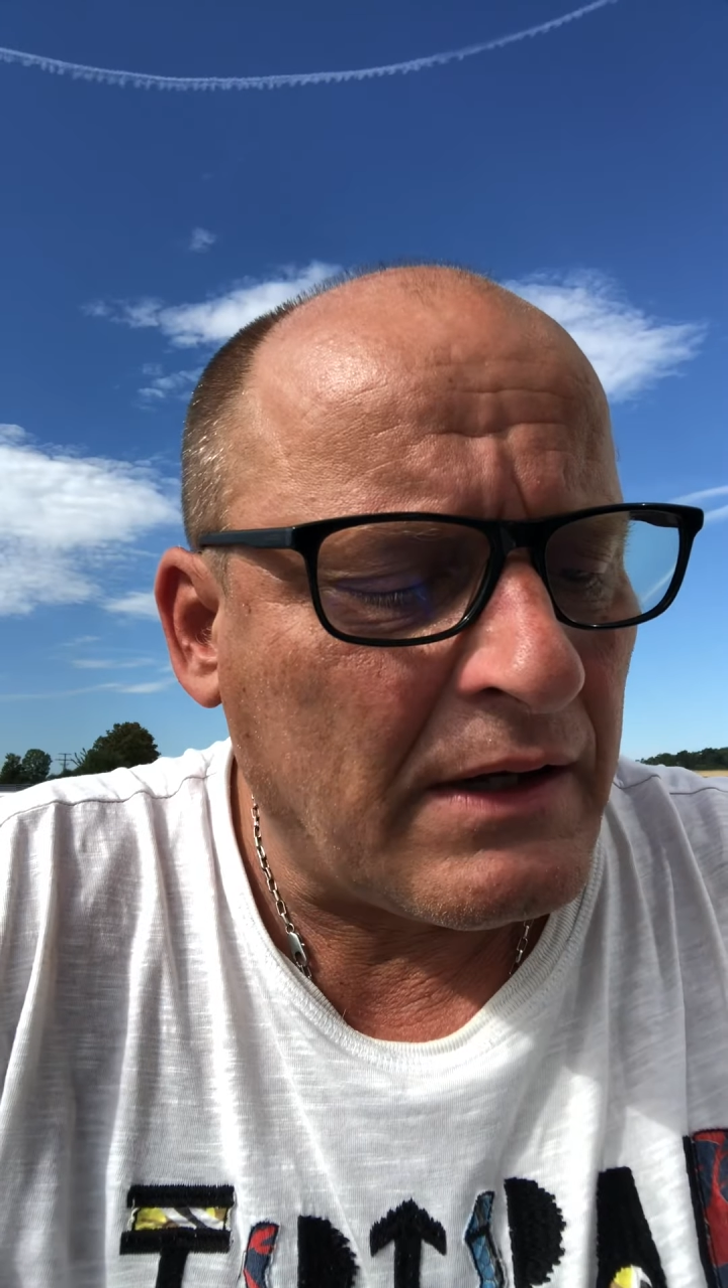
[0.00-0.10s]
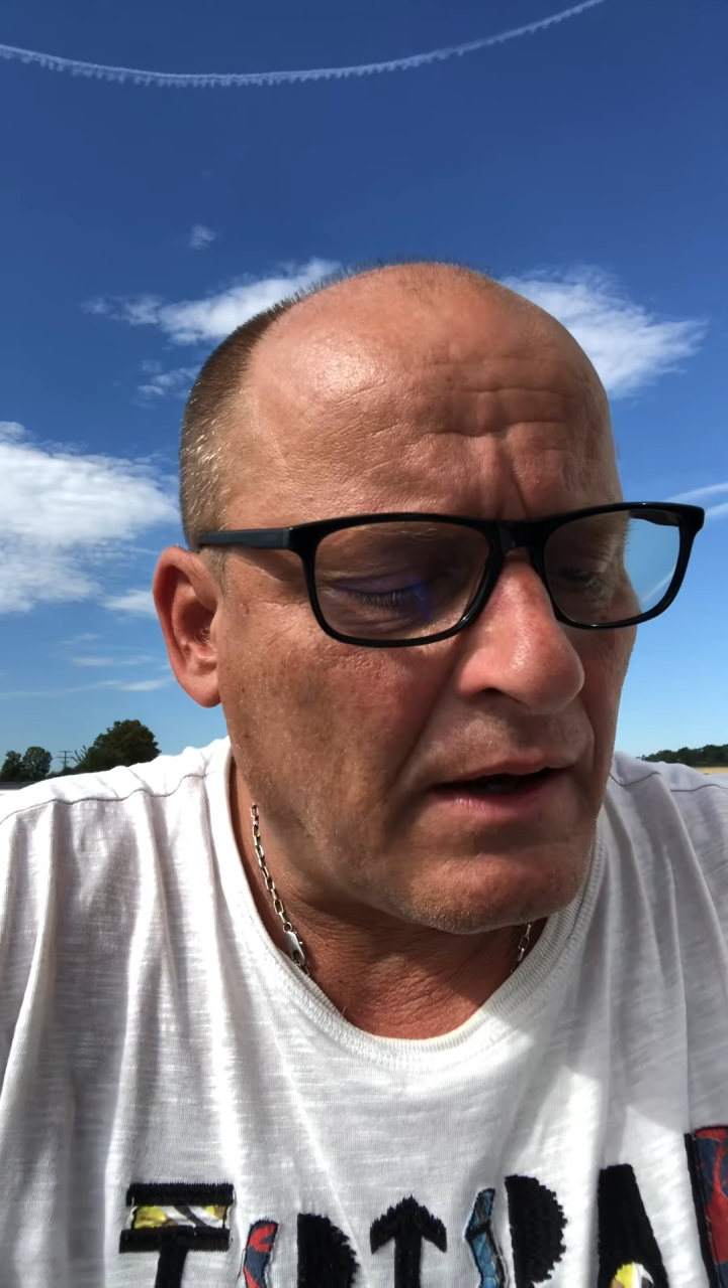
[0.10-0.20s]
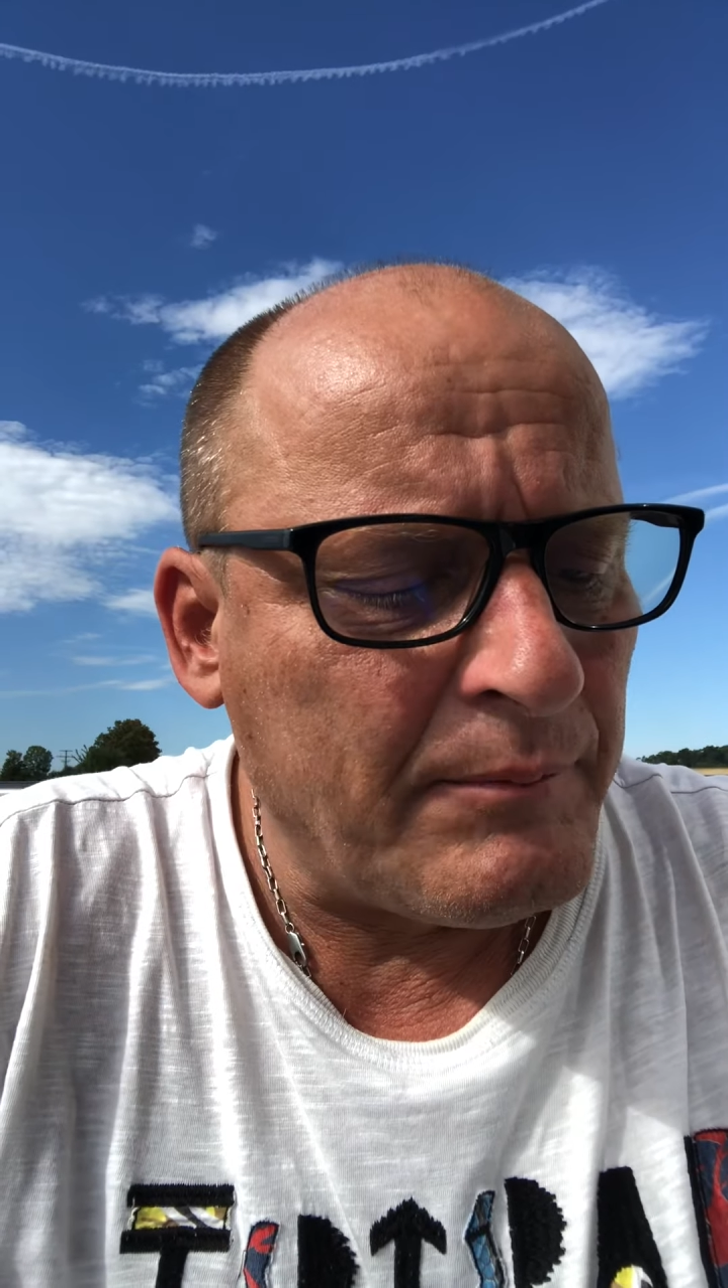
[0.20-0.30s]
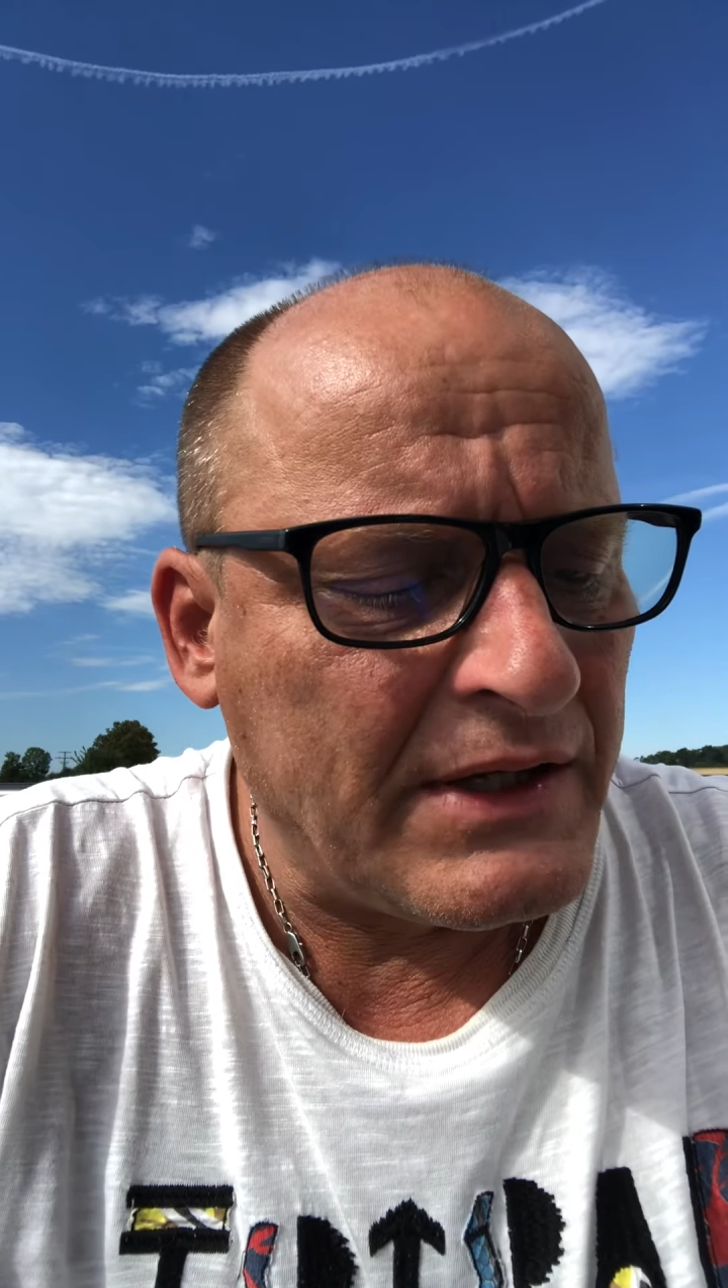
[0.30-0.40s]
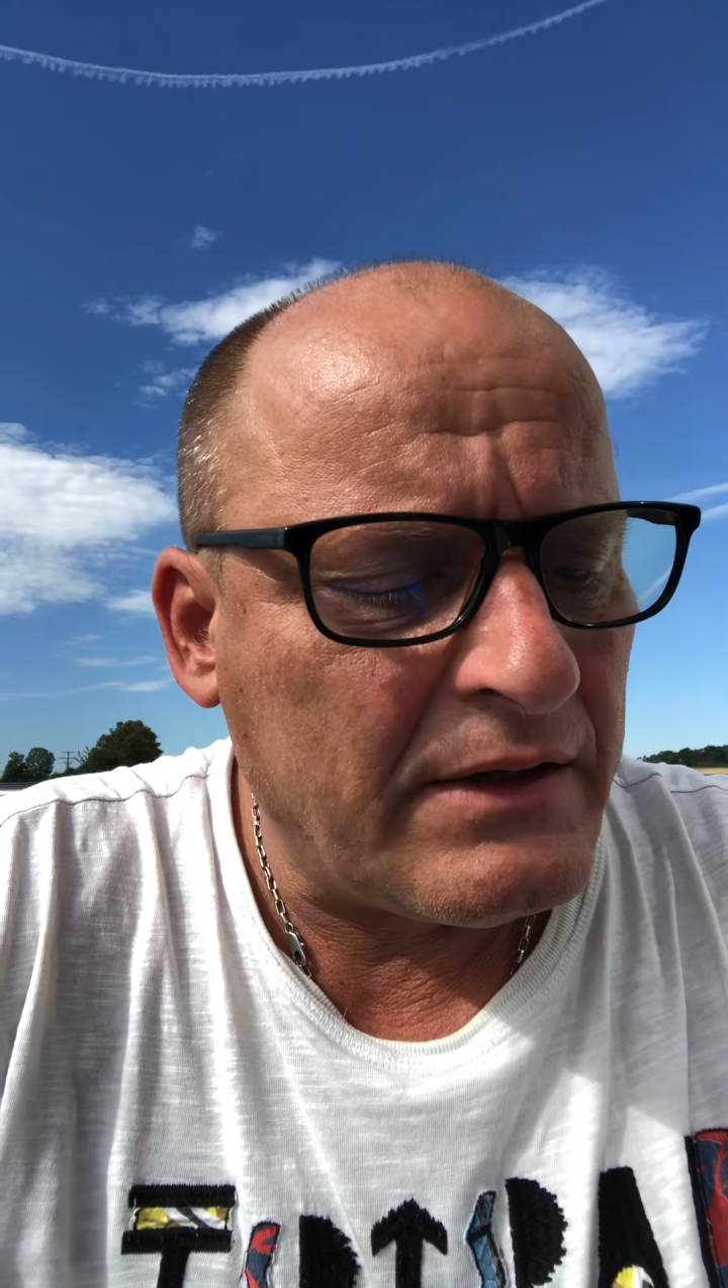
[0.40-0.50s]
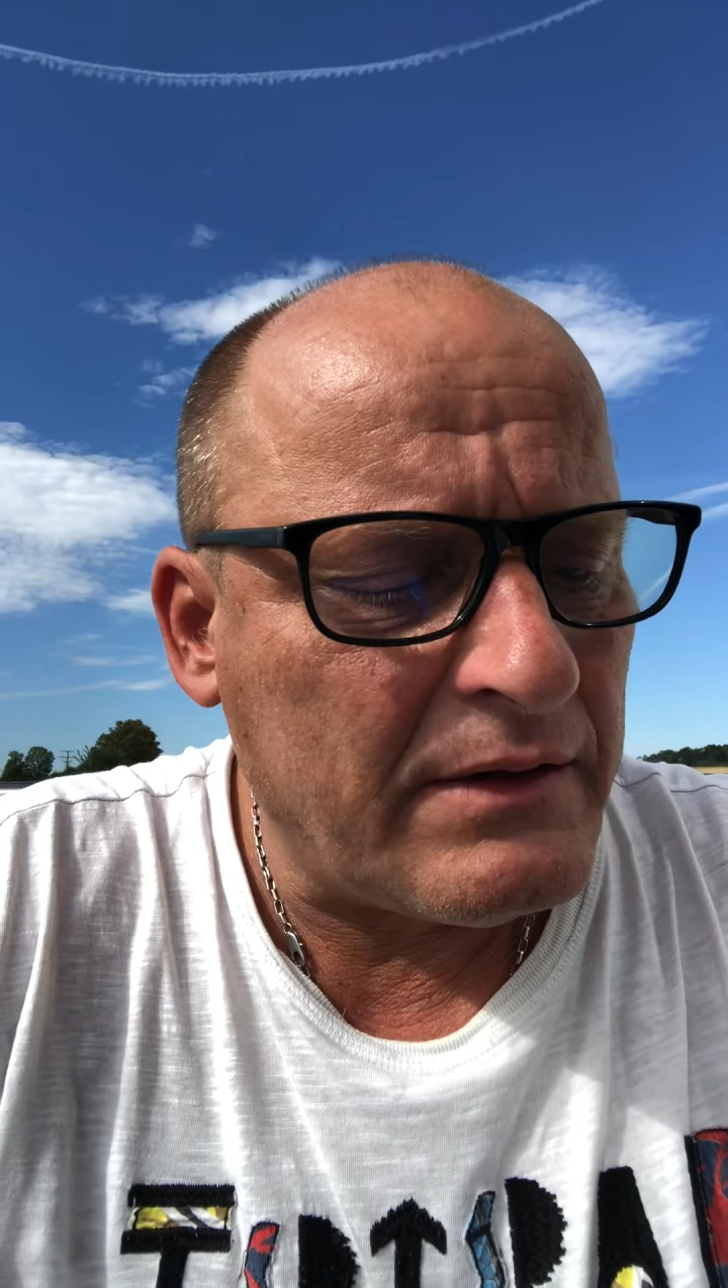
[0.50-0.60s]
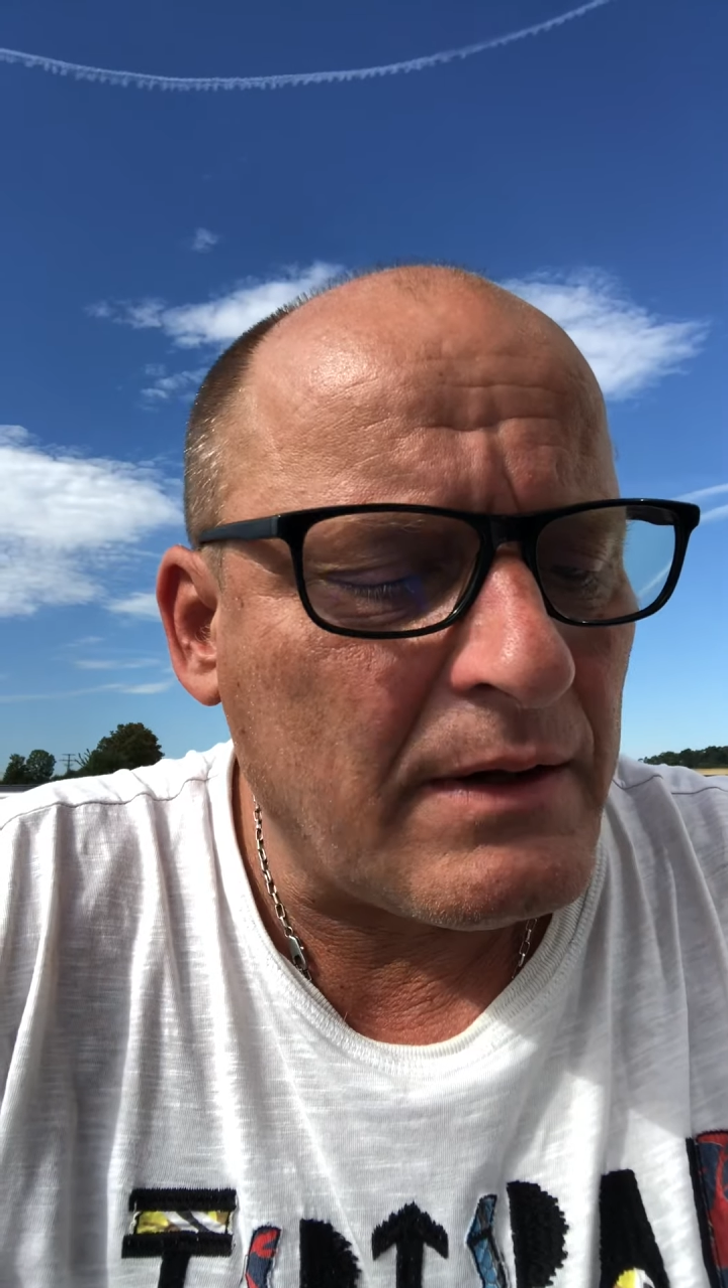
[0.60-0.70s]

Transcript: damit